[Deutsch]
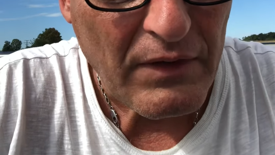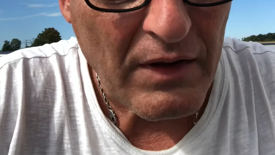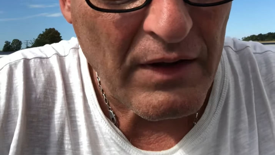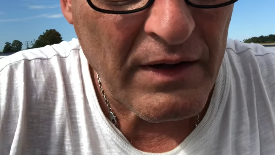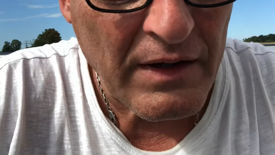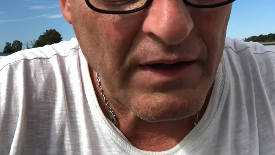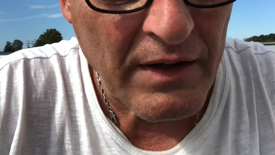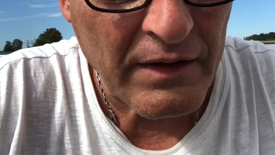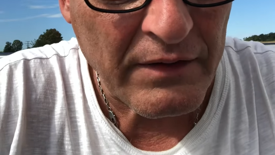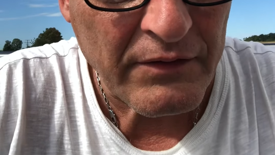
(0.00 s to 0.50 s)

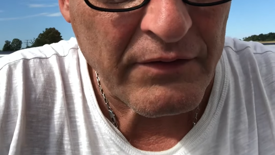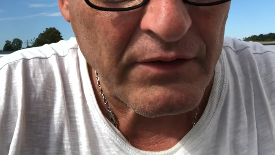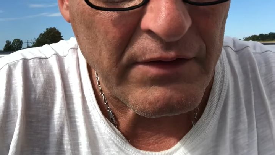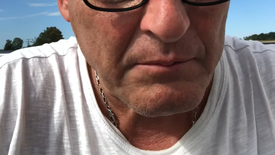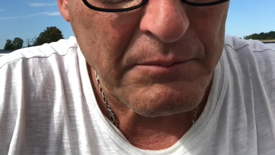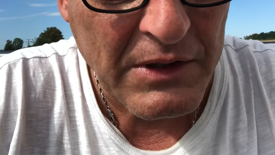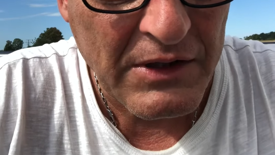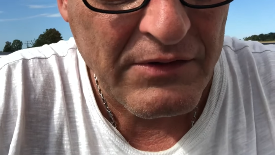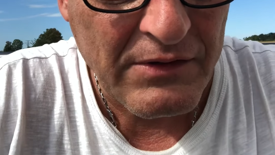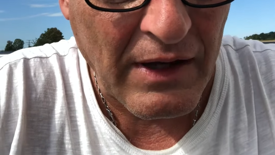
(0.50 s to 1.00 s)
Äh, das sind
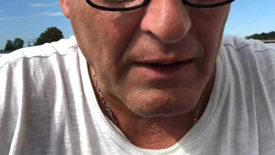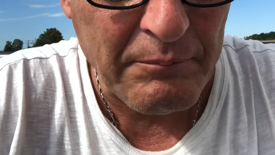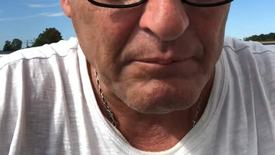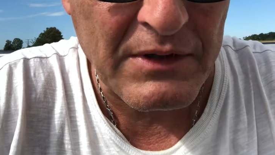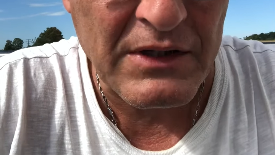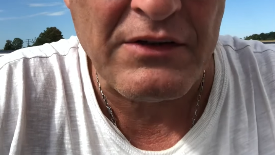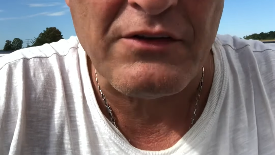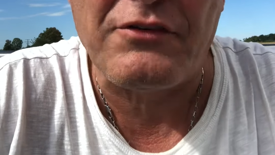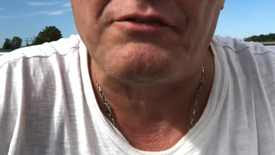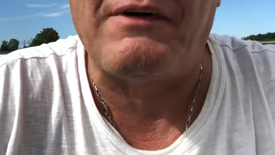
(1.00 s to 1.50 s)
im
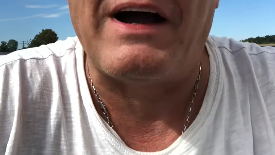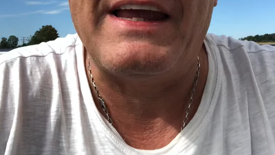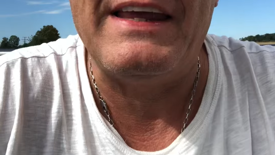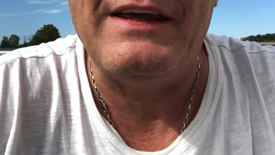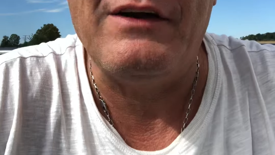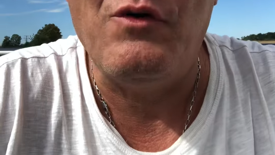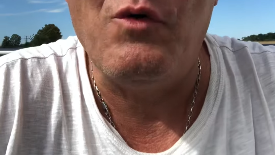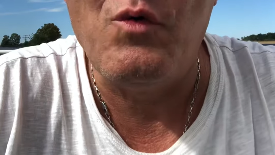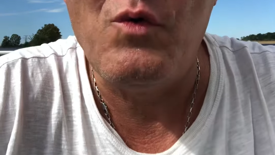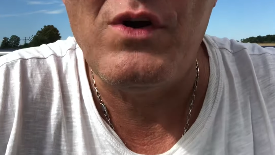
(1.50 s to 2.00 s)
Gesamte
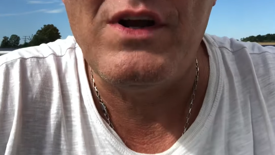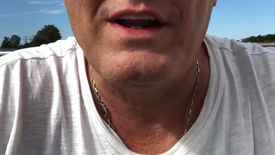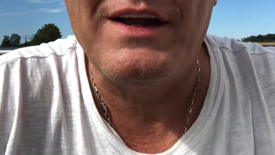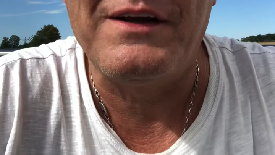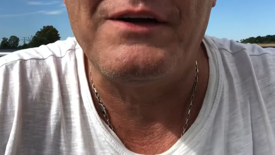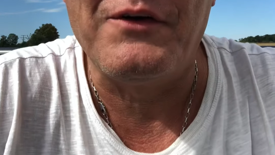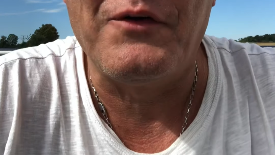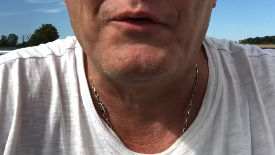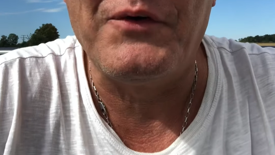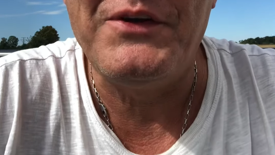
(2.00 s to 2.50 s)

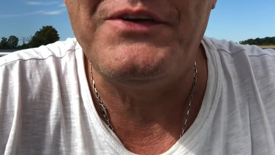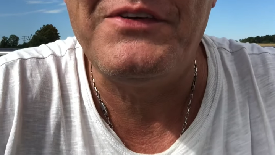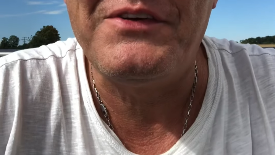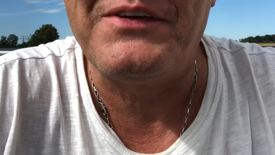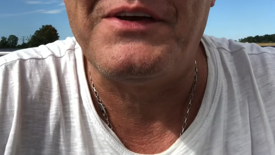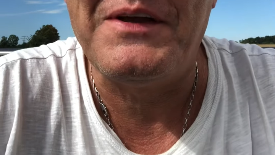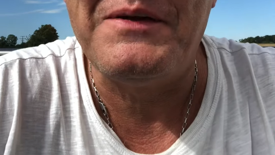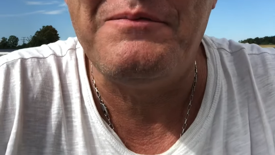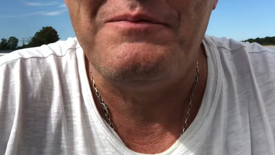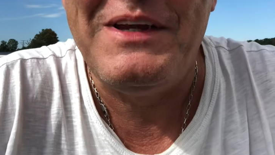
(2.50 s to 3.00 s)

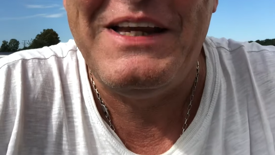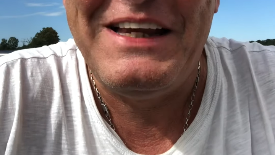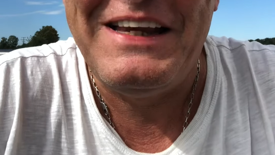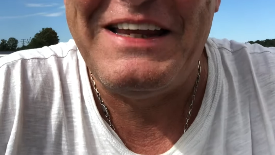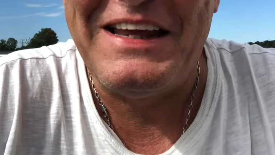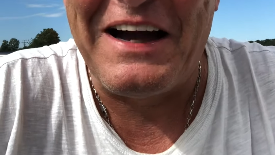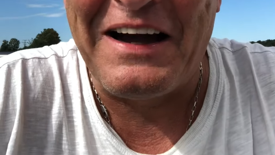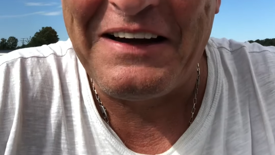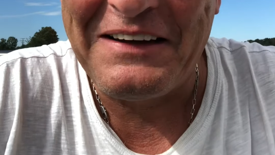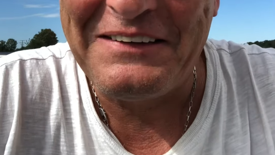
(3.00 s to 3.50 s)
219
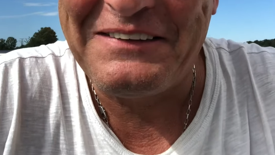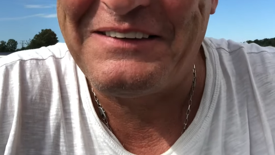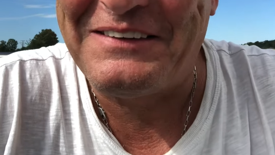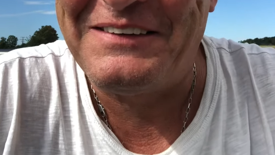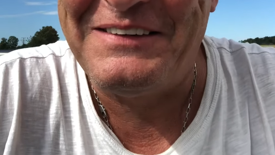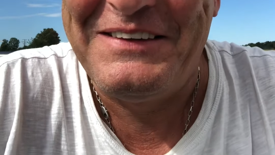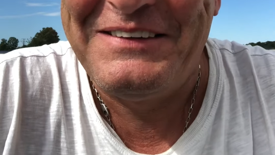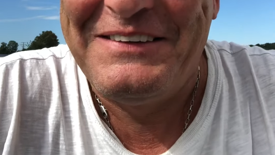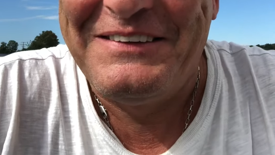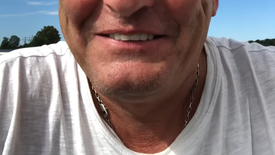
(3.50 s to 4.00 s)

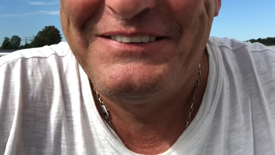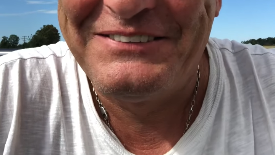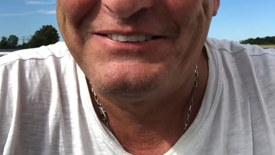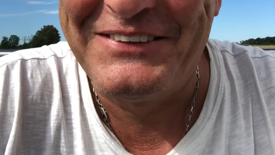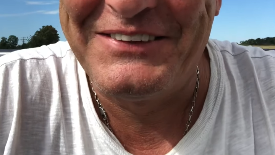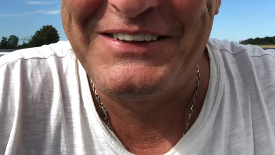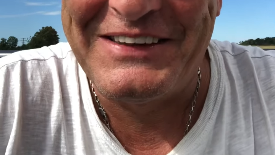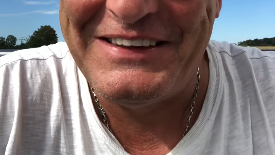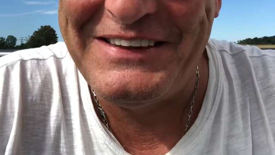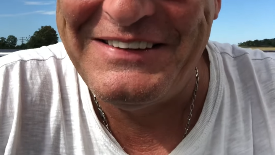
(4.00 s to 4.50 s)
Milliarden, wo
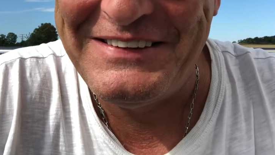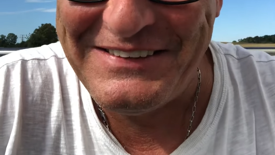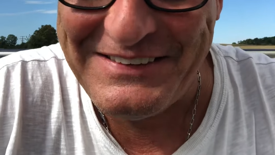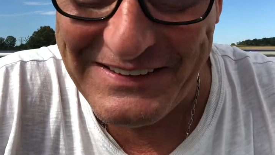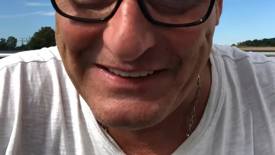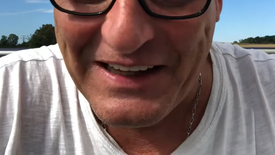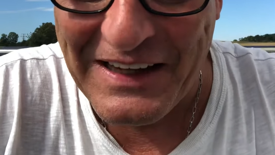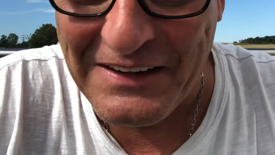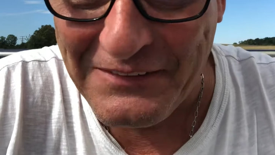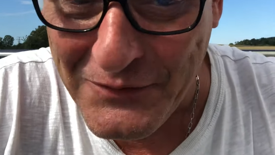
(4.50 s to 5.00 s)
die,
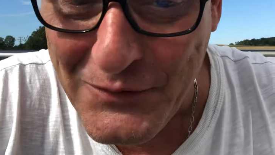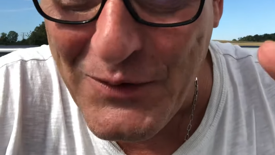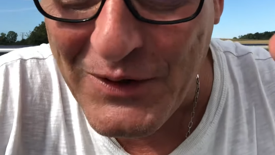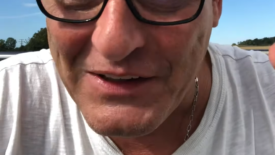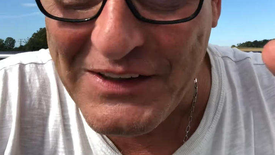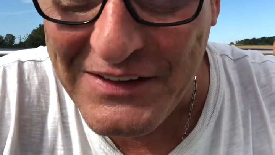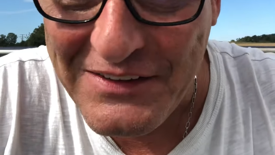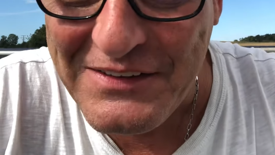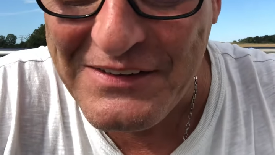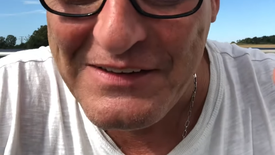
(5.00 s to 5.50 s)
also nur
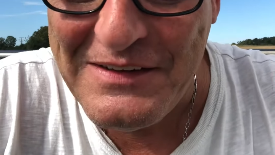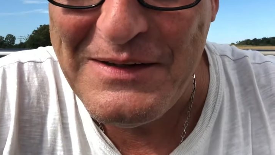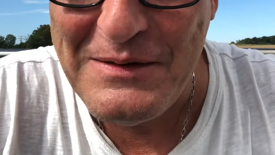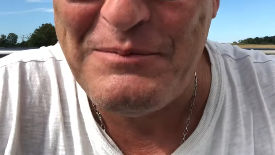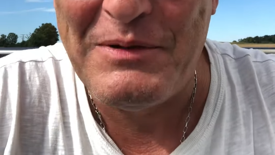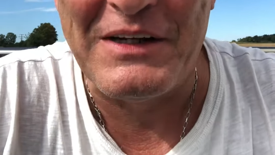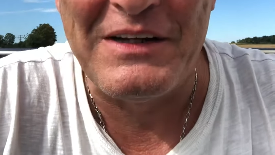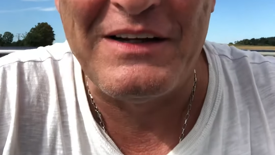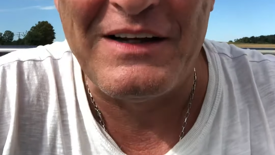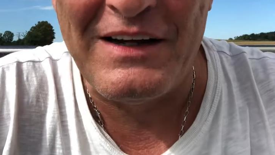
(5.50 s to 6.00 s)
die
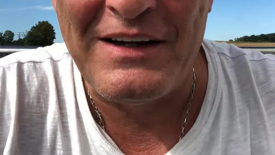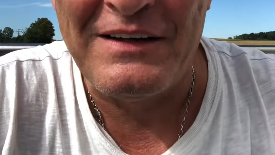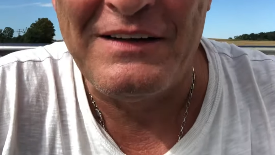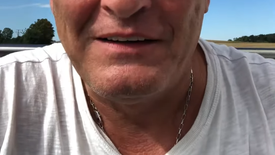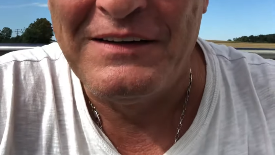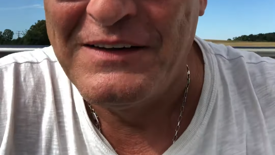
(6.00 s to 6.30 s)
sieben, ja,